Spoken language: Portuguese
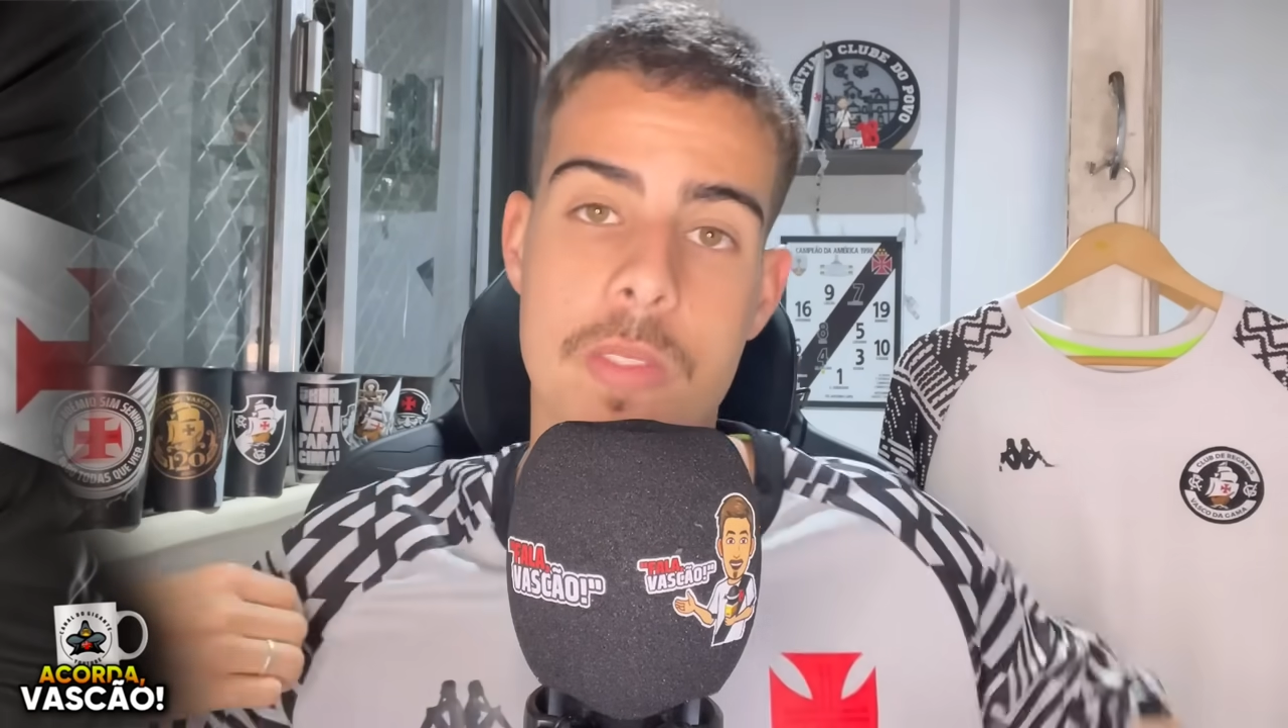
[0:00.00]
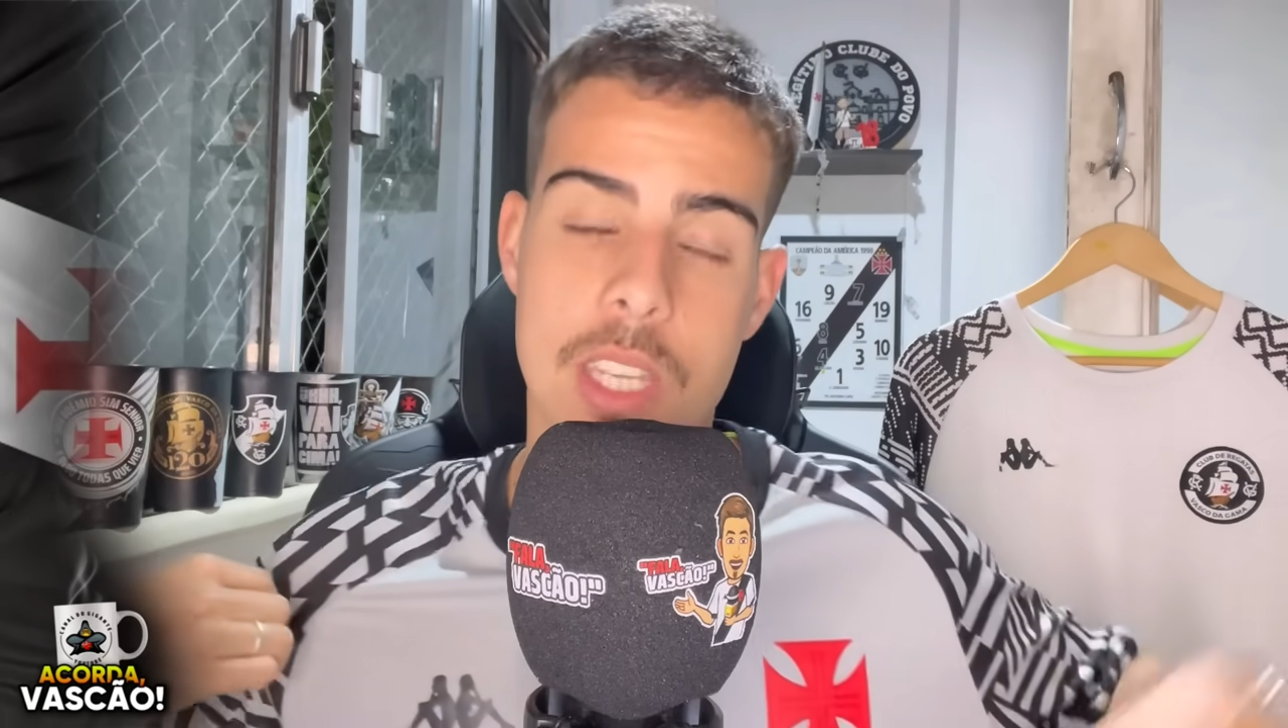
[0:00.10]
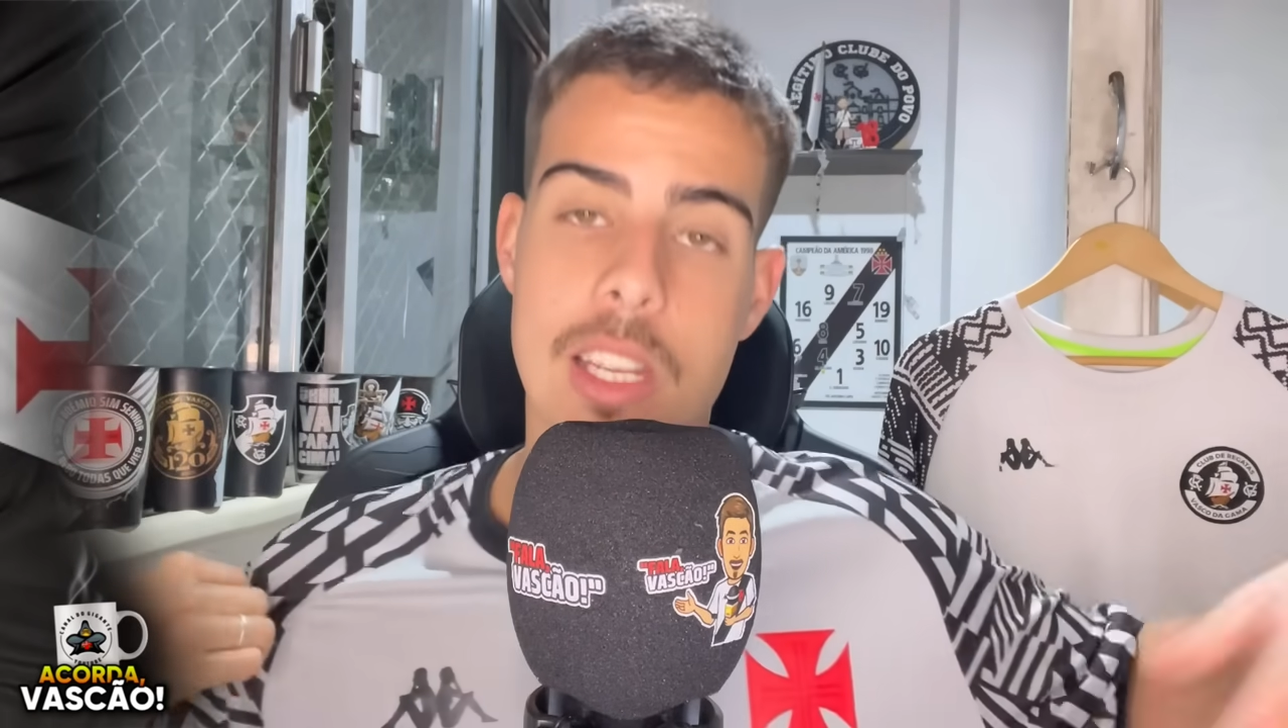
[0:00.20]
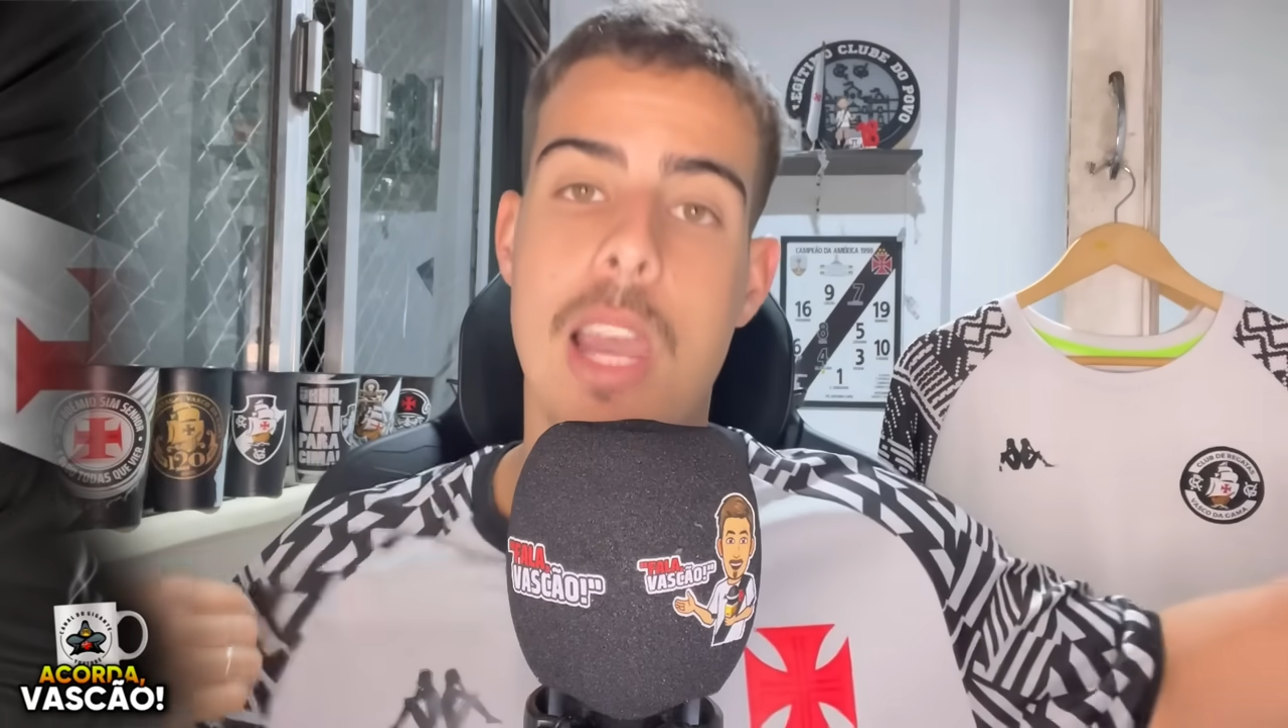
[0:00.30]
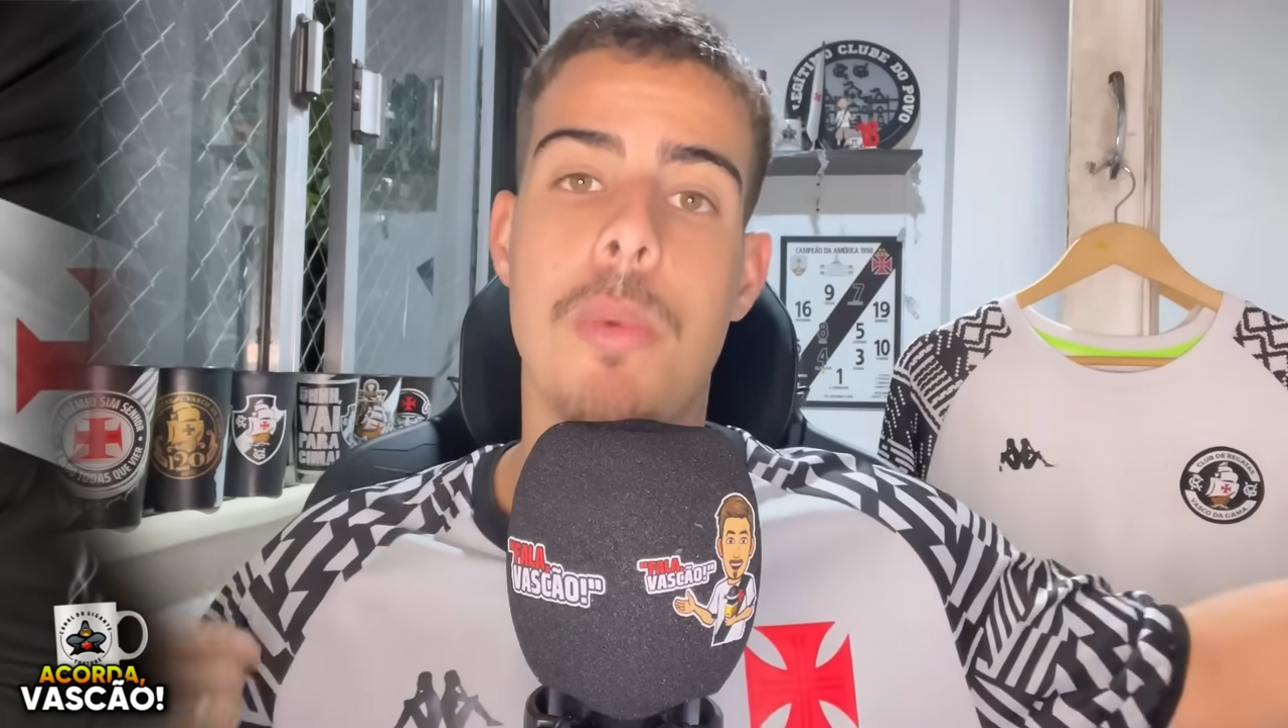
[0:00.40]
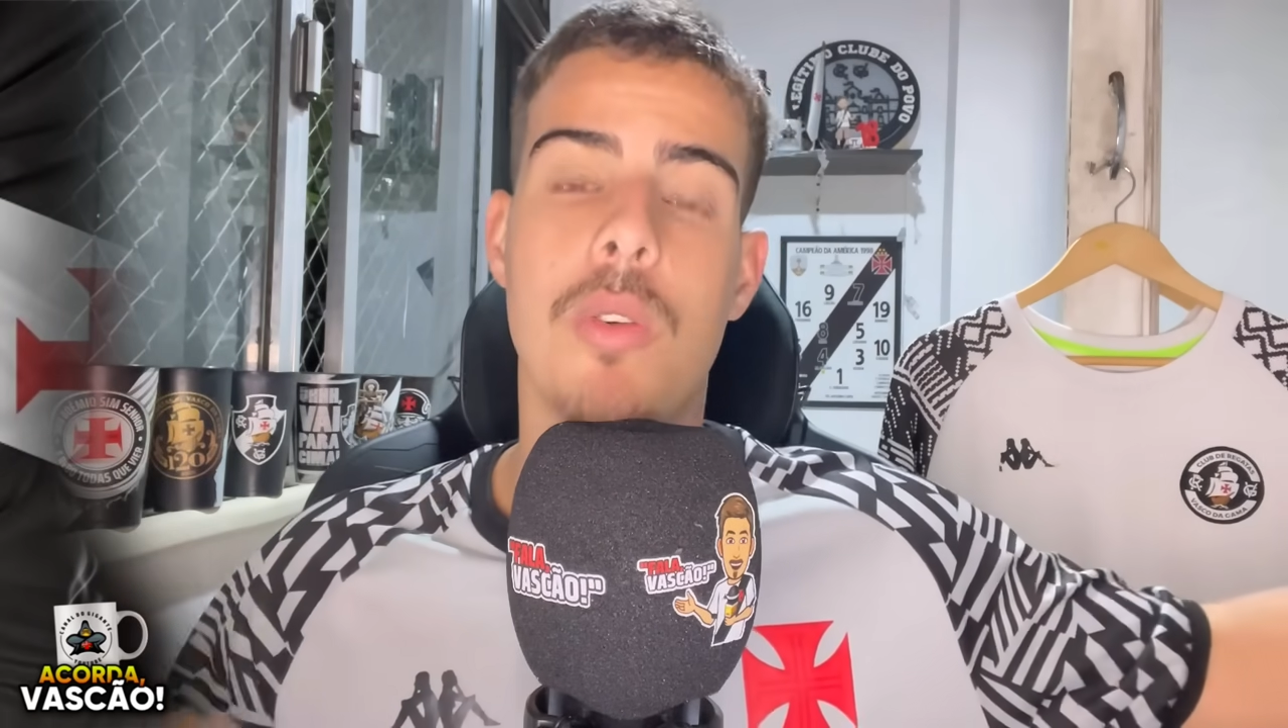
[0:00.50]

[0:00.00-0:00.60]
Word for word: vocês lembram o